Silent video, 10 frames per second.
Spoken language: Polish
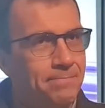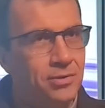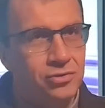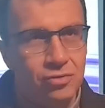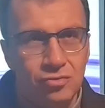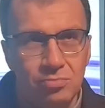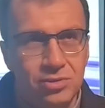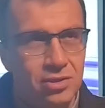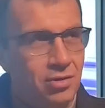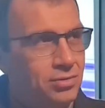po co on tu
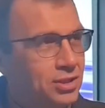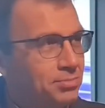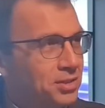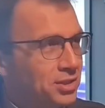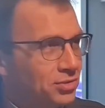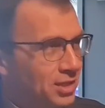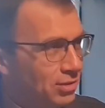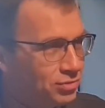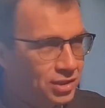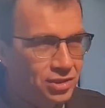przychodzi, przecież ona
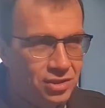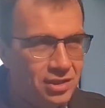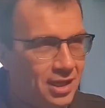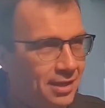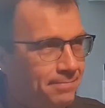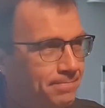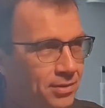już nie żyje,